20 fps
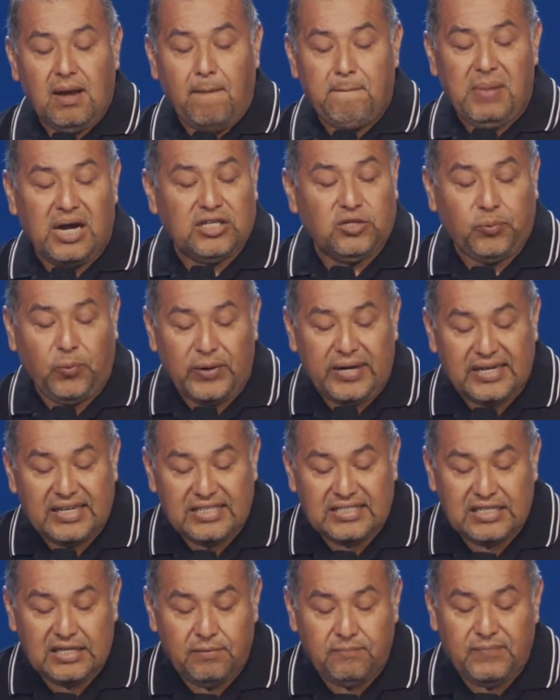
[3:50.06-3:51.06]
mas fui
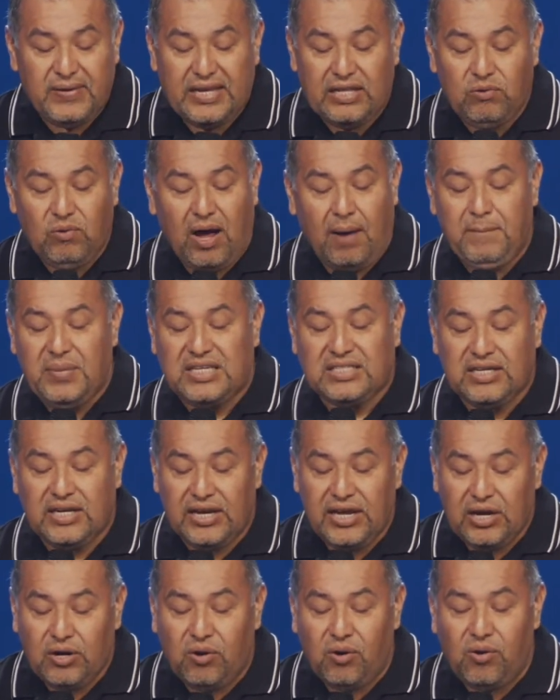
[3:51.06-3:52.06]
recibido a
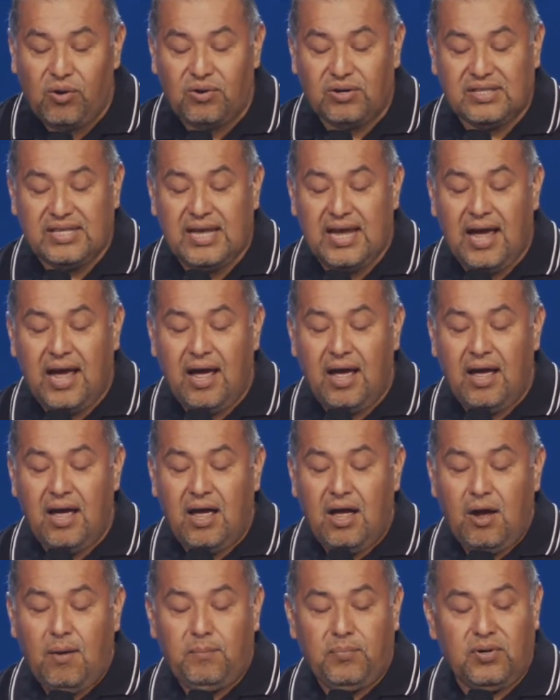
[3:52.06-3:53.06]
misericordia
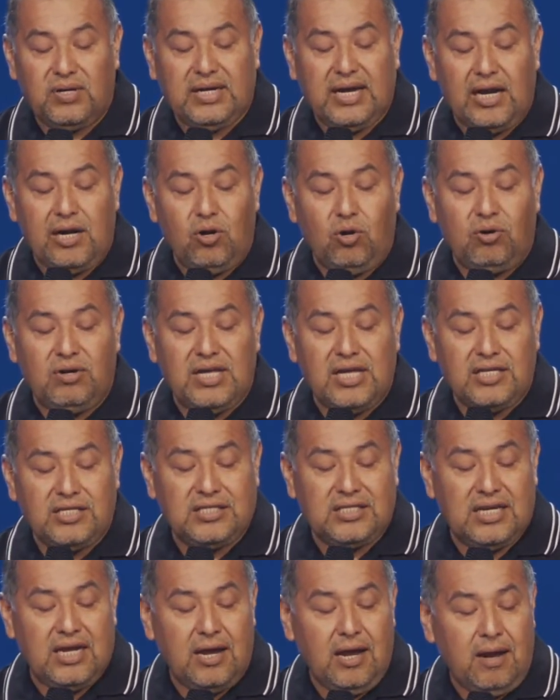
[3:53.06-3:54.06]
porque lo
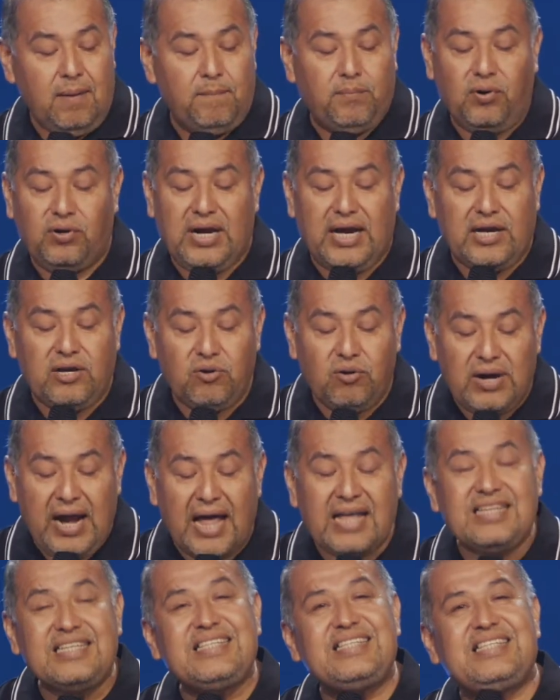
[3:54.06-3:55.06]
hice por
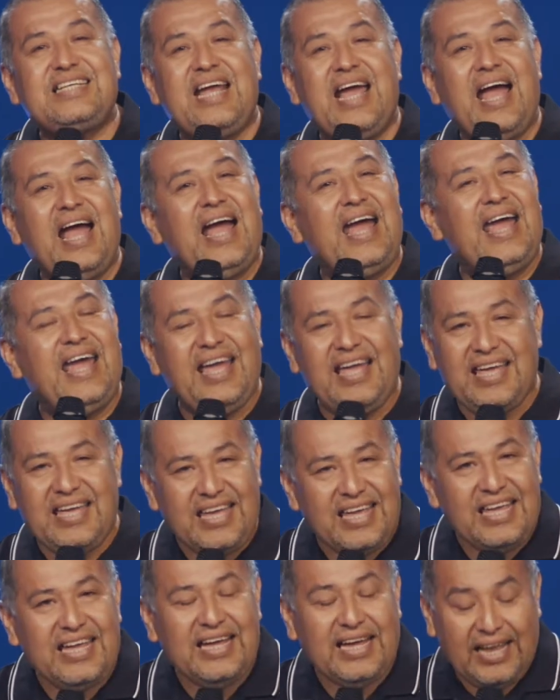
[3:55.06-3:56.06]
ignorancia e
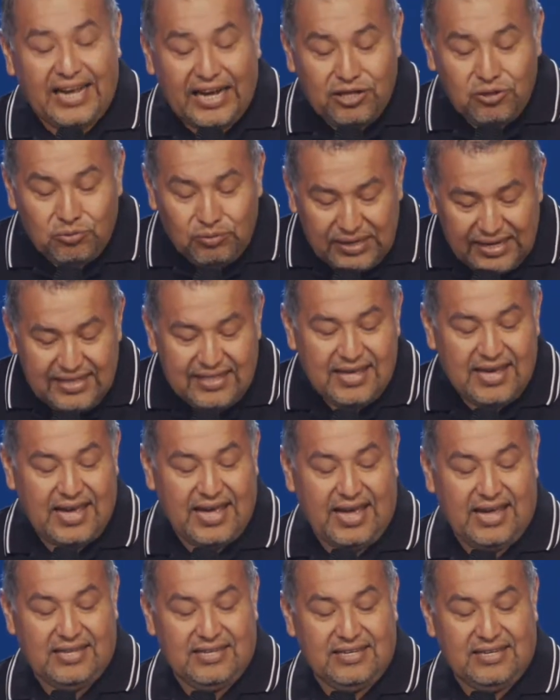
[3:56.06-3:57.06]

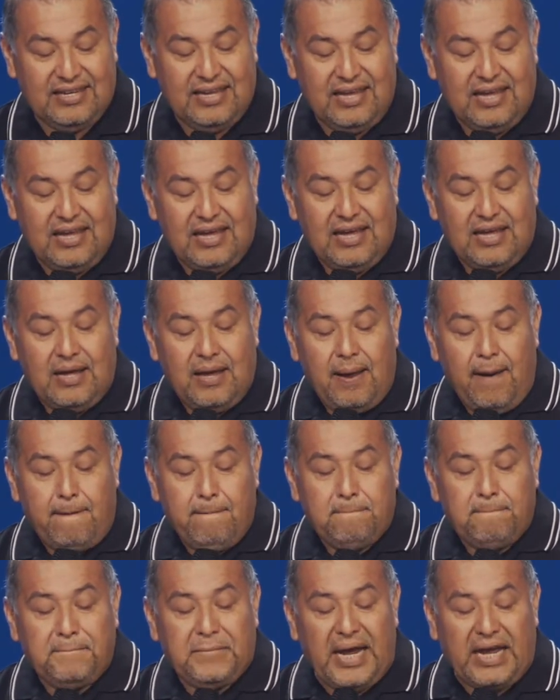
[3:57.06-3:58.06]
incredulidad.
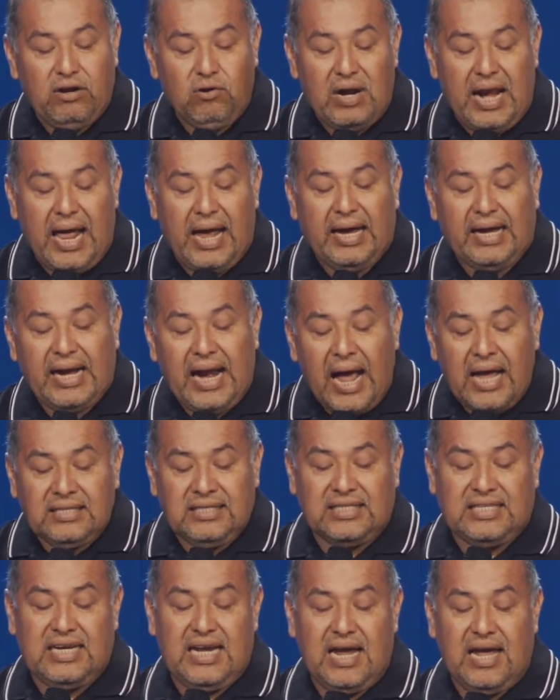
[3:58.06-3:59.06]
Pero la
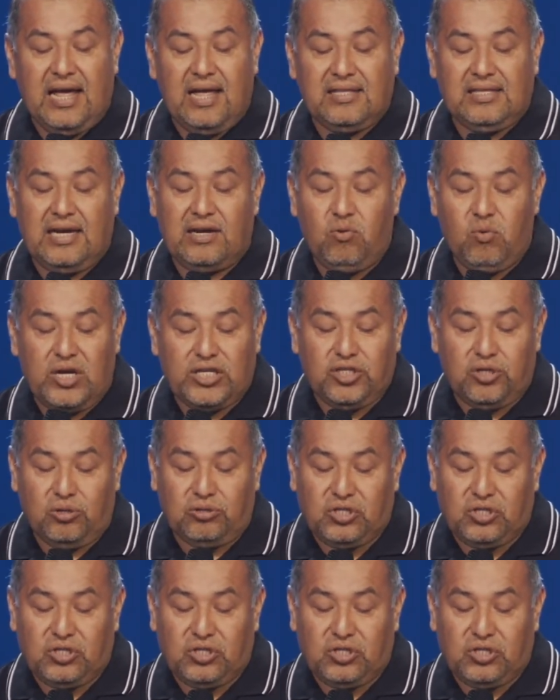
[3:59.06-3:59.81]
gracia de nuestro